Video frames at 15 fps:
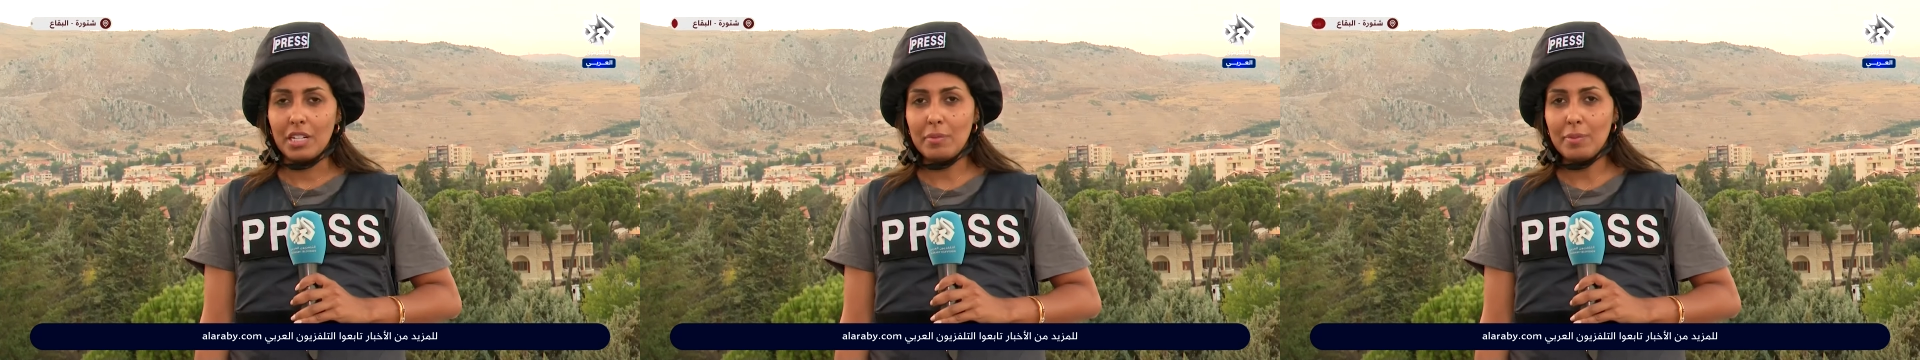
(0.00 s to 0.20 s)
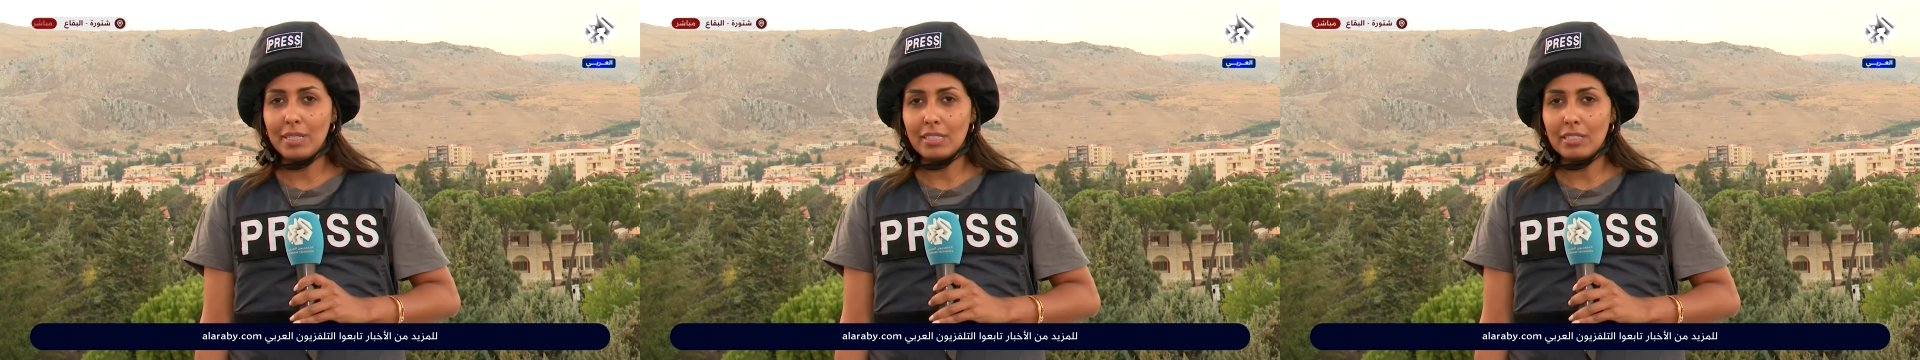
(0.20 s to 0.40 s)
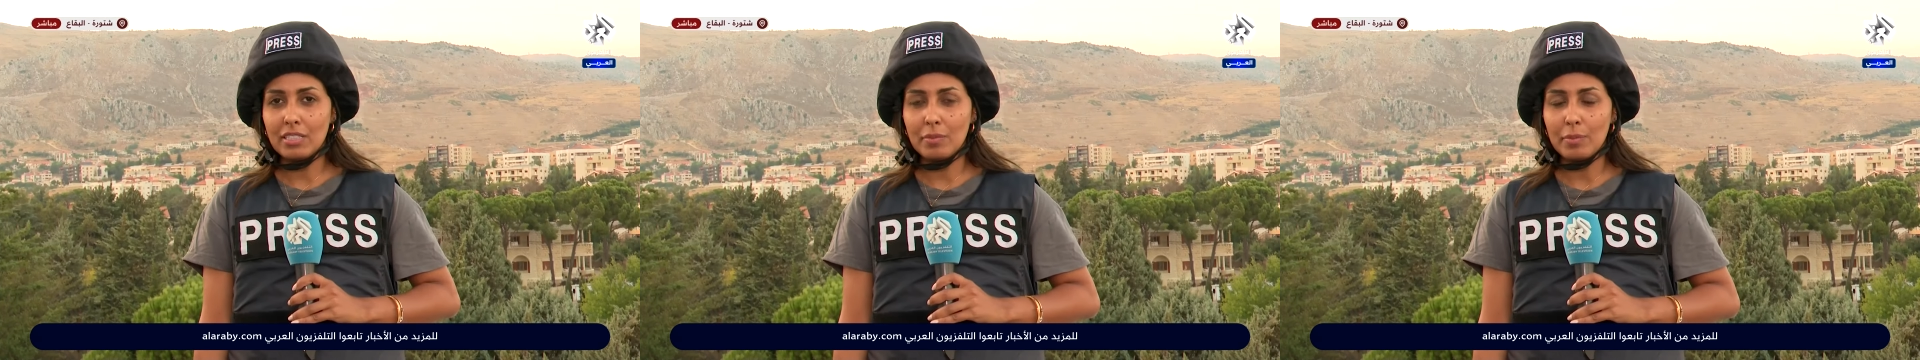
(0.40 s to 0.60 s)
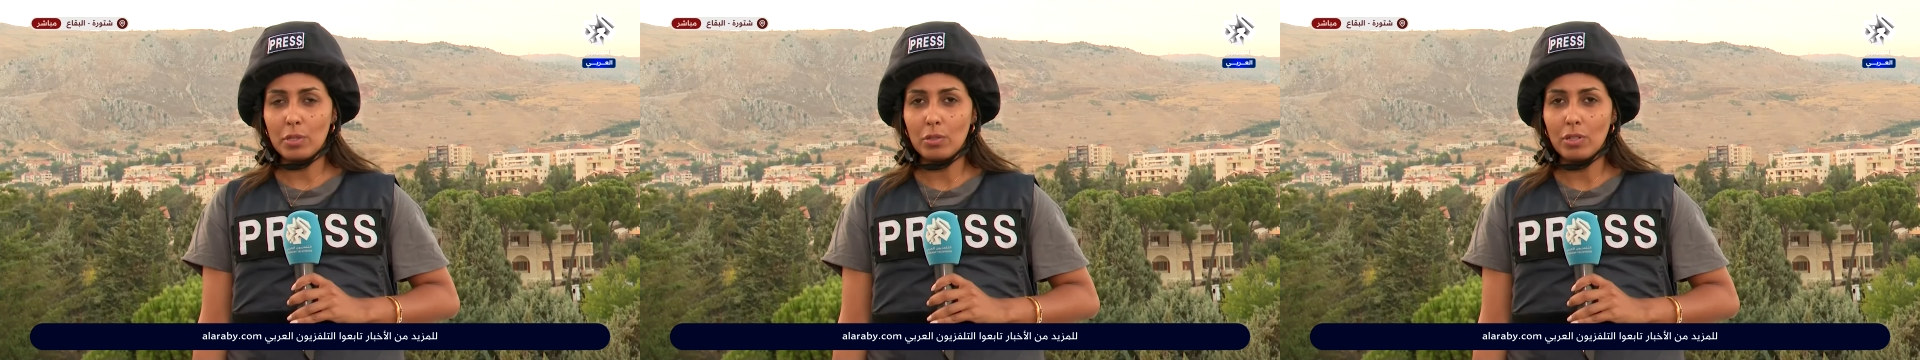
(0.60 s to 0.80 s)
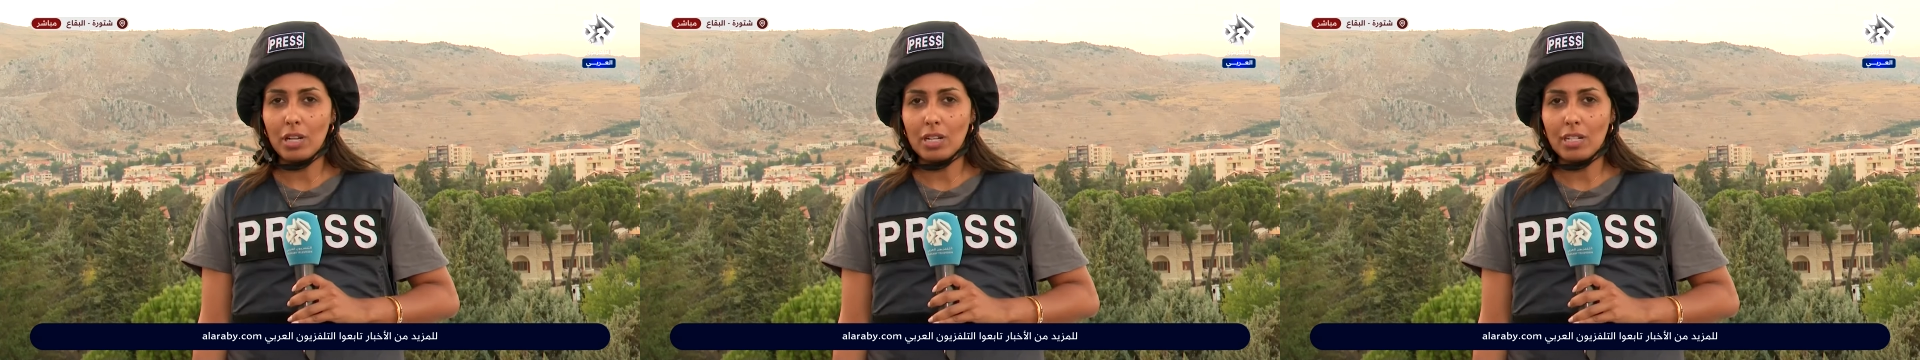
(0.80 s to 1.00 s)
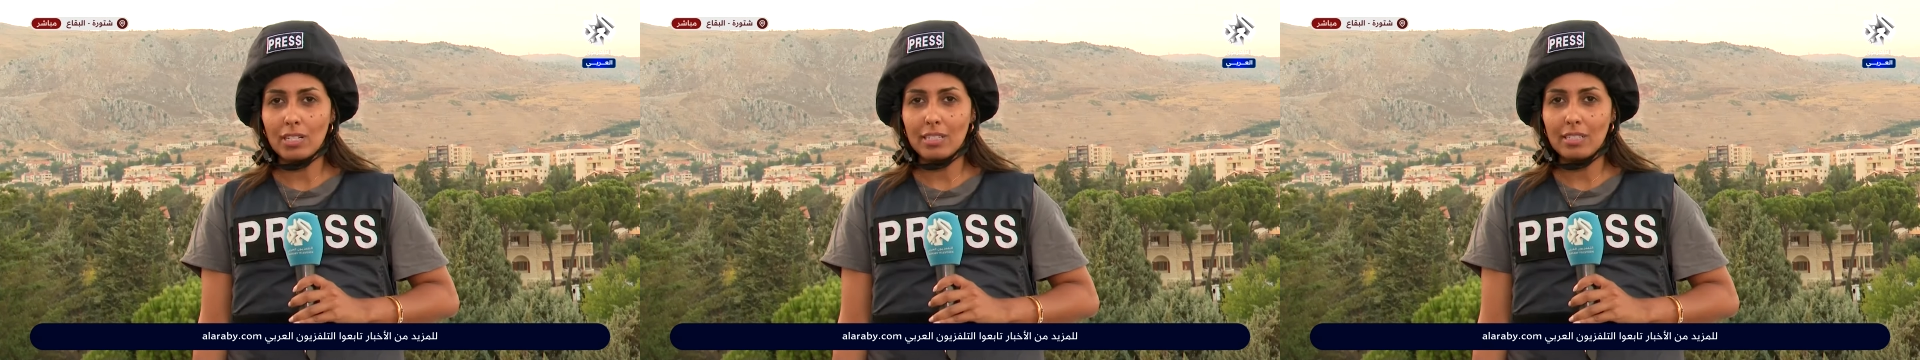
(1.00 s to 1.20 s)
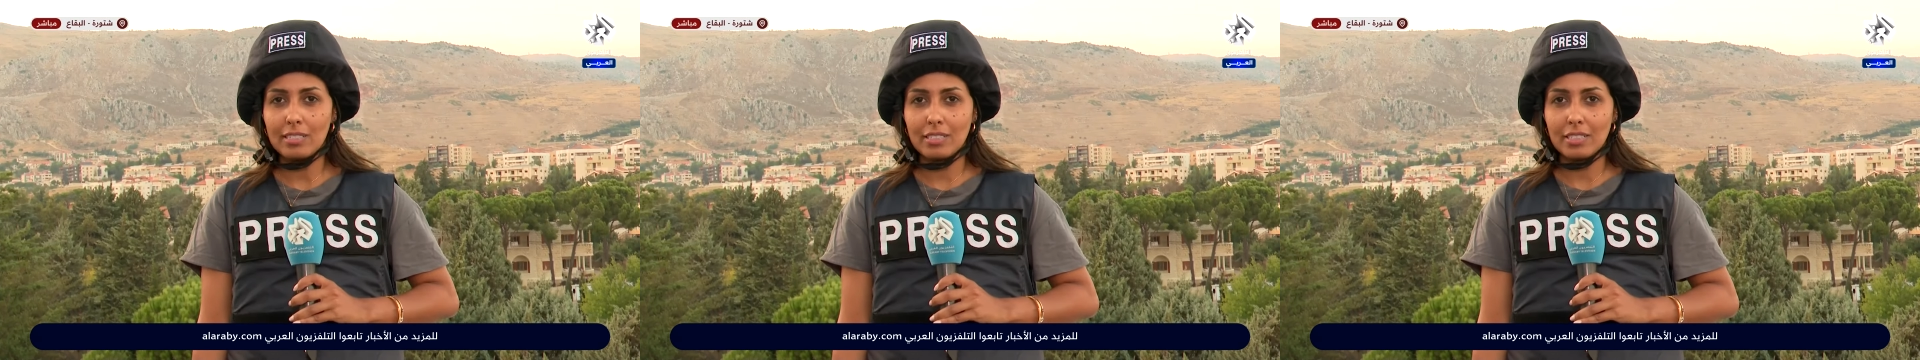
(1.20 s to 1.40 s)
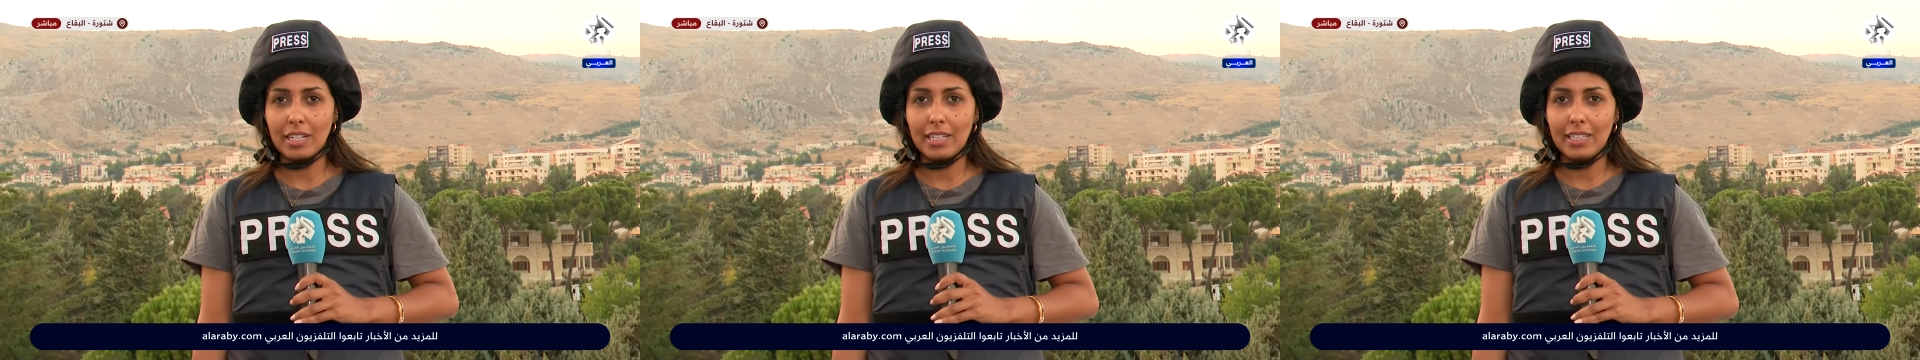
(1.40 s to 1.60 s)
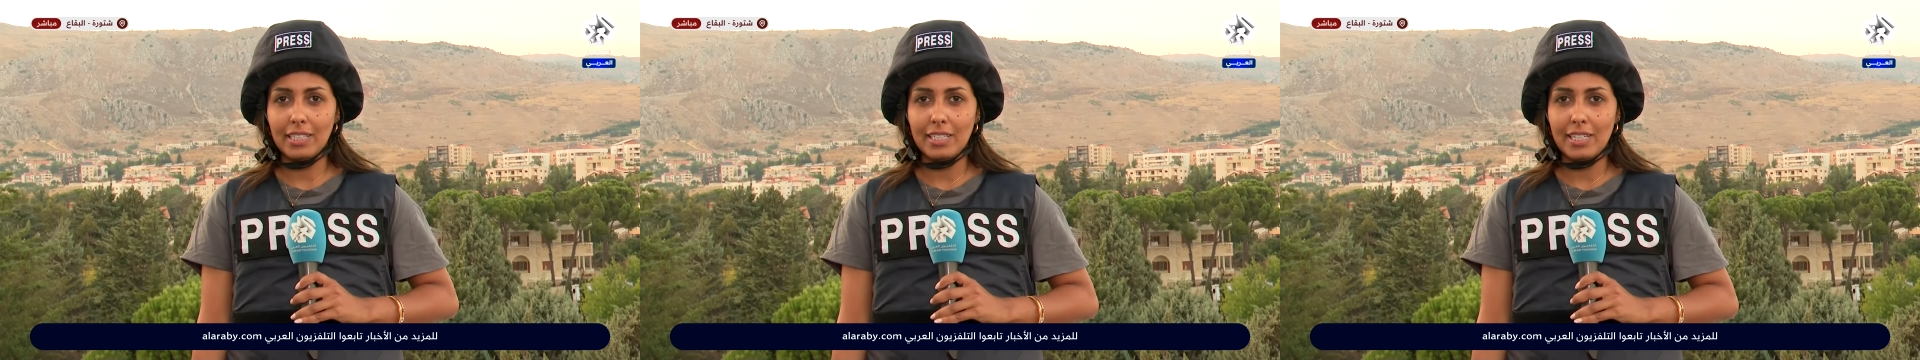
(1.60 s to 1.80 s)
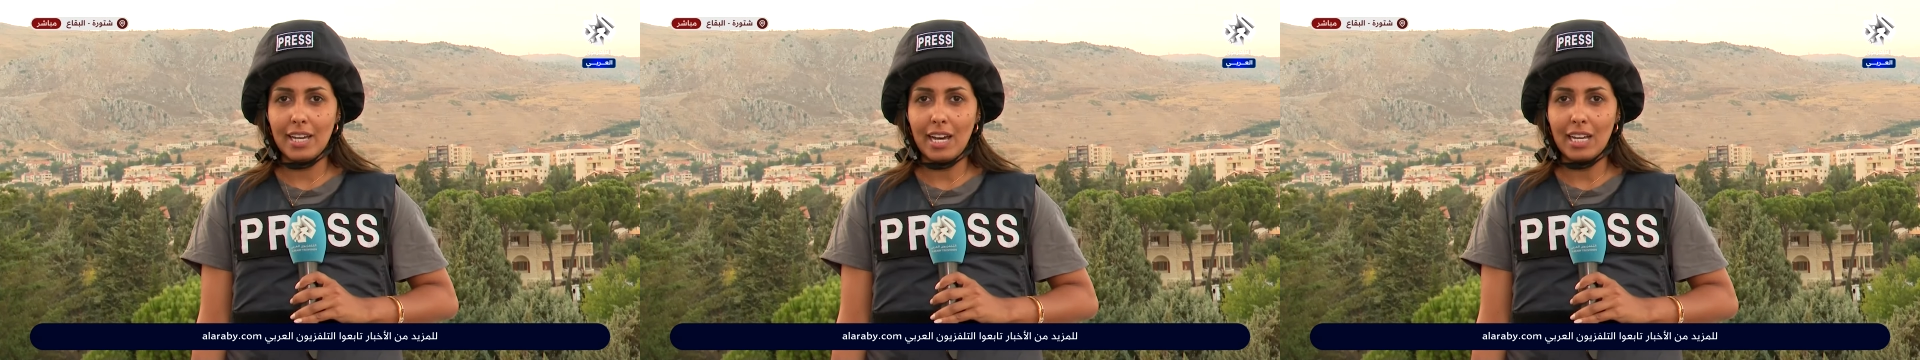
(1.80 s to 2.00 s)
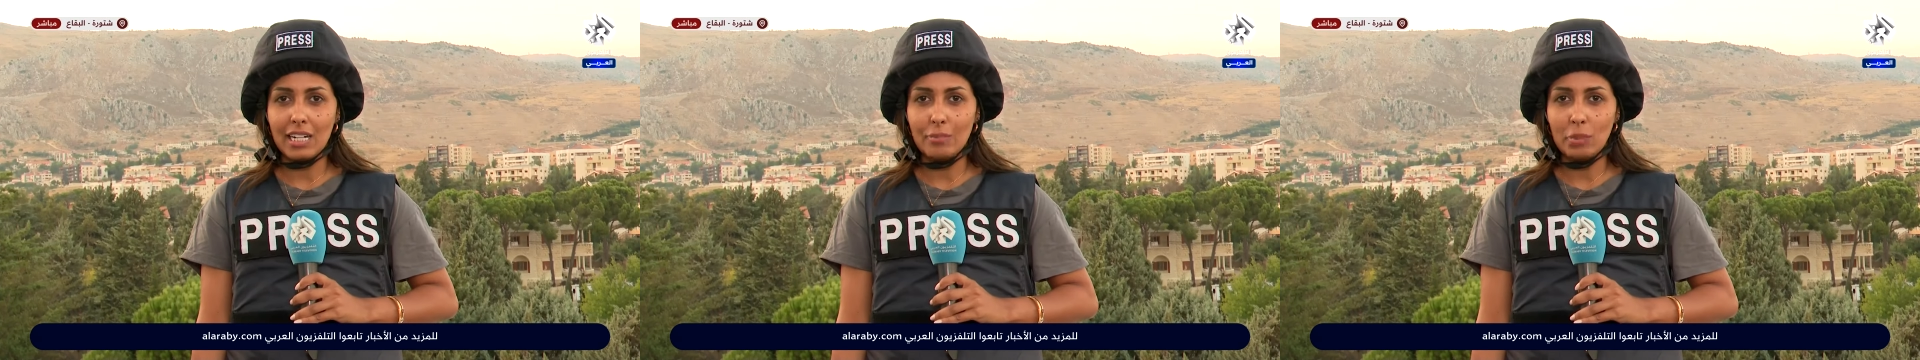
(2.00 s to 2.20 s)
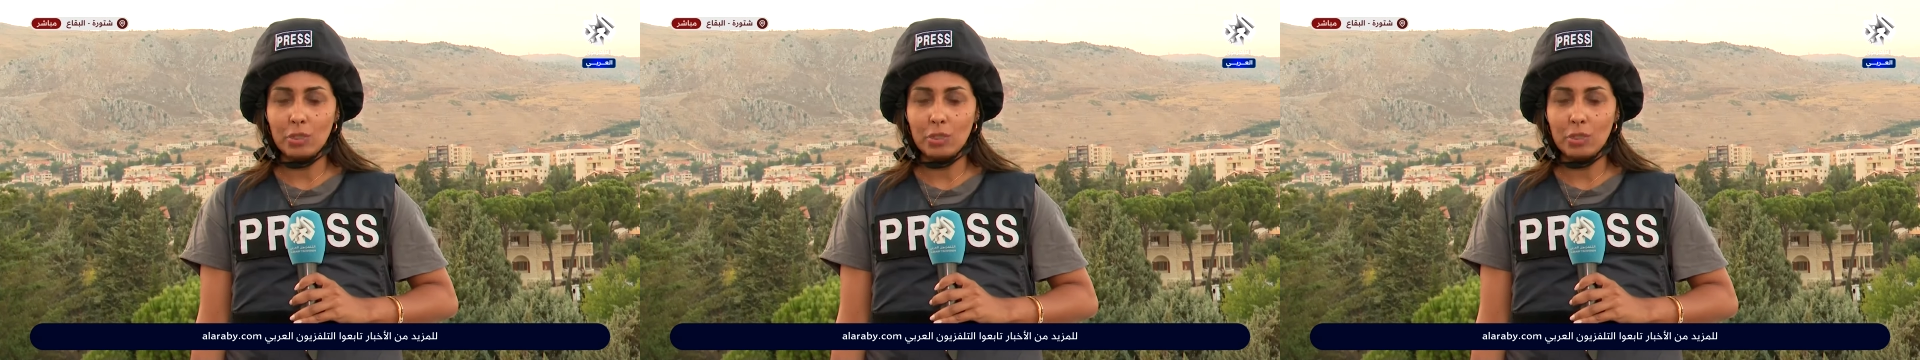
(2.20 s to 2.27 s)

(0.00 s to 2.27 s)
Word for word: ريما تستمر الغارات الإسرائيلية على